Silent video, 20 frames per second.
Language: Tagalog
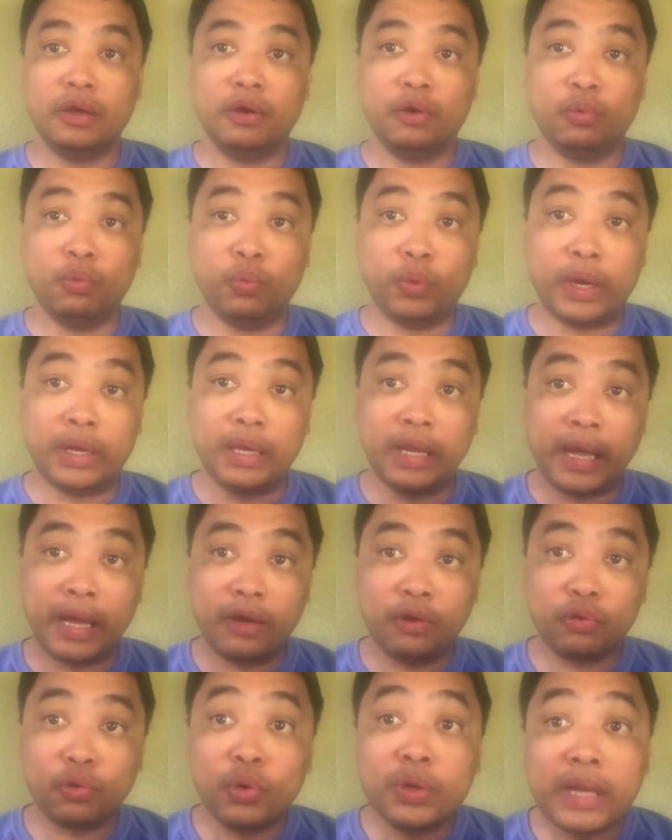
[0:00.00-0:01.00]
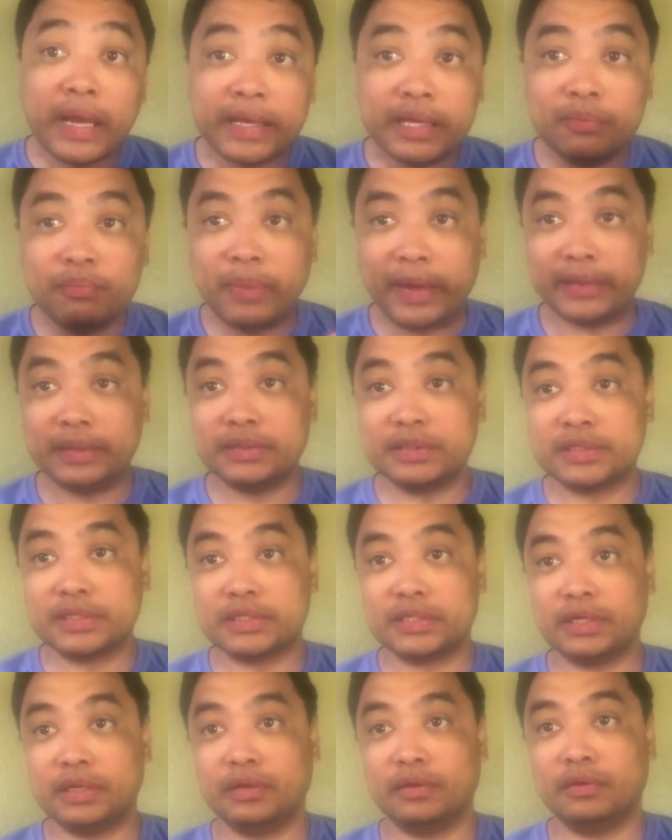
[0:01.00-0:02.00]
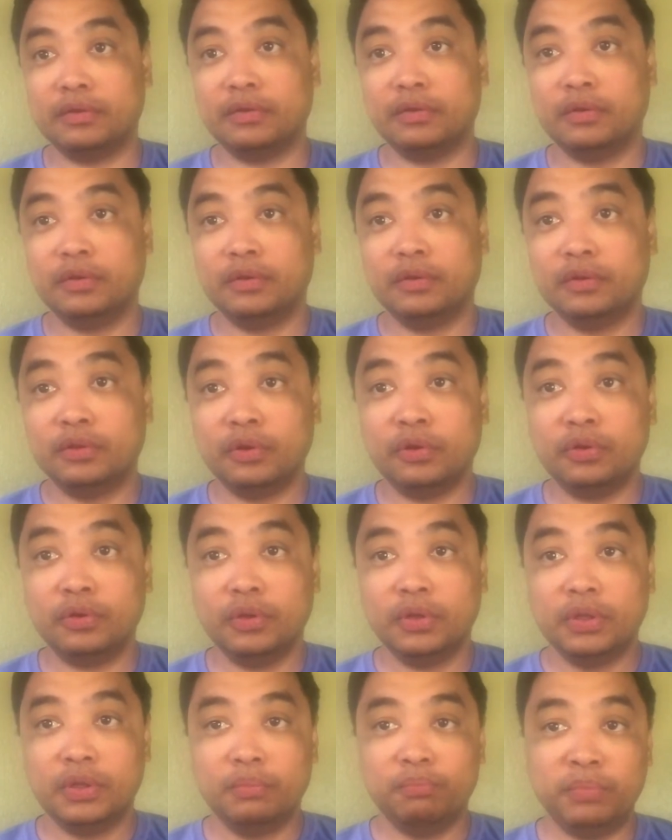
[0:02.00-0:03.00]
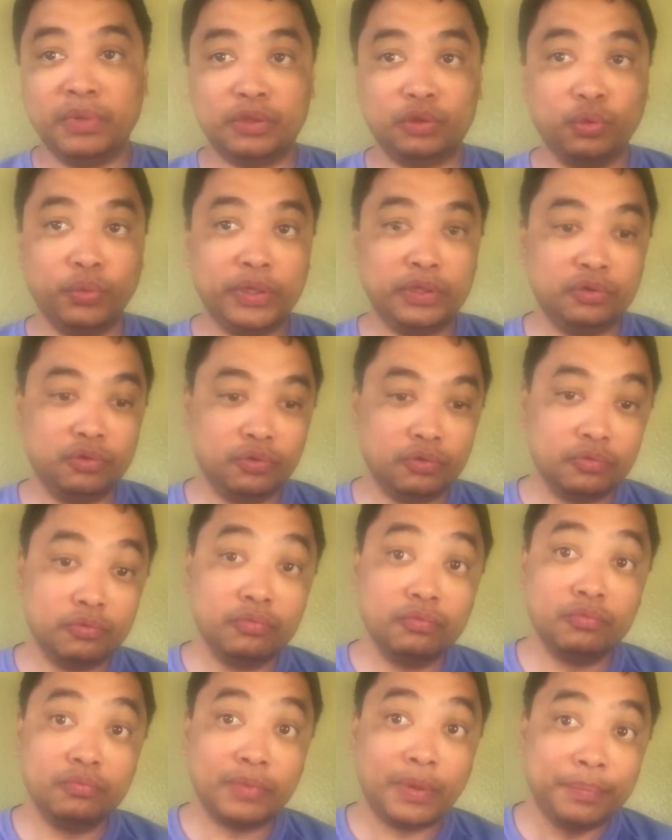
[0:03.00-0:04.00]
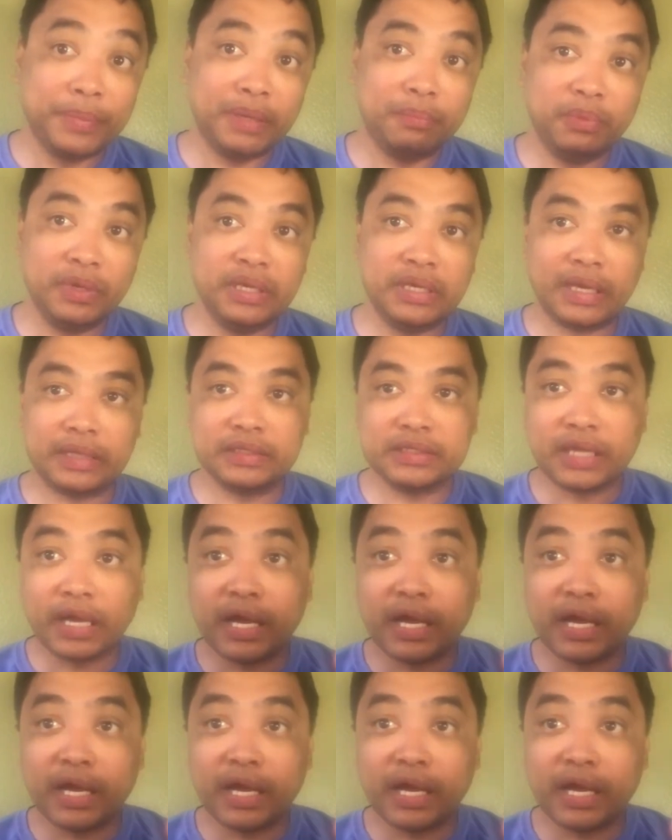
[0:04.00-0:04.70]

walang connivance, no? Between yung mabibigyan sa